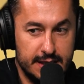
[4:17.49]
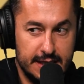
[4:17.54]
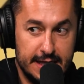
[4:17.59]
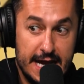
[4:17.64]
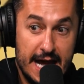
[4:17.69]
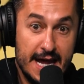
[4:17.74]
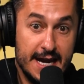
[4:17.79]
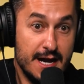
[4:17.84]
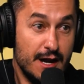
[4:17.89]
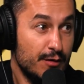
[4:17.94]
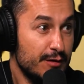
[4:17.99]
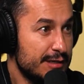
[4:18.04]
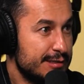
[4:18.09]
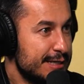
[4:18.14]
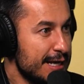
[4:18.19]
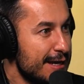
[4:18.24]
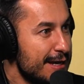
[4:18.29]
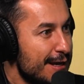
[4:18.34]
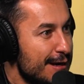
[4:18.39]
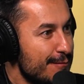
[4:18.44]
Ah, não,
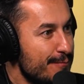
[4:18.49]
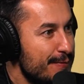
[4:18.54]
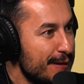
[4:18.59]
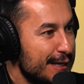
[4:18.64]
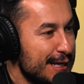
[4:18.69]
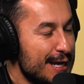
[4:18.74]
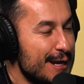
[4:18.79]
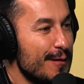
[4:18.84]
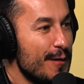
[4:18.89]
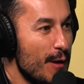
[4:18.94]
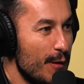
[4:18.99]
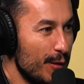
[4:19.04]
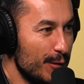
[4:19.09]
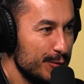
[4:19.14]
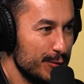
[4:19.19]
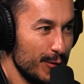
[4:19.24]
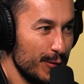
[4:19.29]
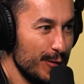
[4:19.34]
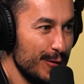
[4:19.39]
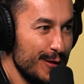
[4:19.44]
esse aí era o pequeno. Não, ah, eu
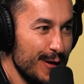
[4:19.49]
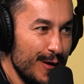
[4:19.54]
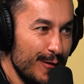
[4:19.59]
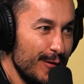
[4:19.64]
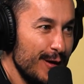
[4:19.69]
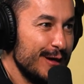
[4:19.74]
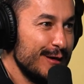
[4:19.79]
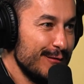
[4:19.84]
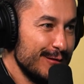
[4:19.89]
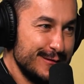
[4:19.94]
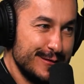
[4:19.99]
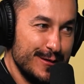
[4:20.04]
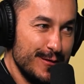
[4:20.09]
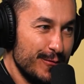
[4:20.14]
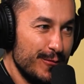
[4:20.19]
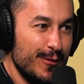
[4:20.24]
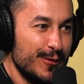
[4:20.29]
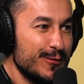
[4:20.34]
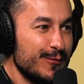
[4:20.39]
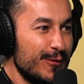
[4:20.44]
tô, não. não, é eu assinei
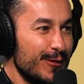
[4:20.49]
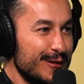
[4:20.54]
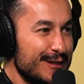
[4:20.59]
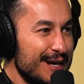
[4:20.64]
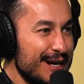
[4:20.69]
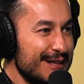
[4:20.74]
um outro contrato.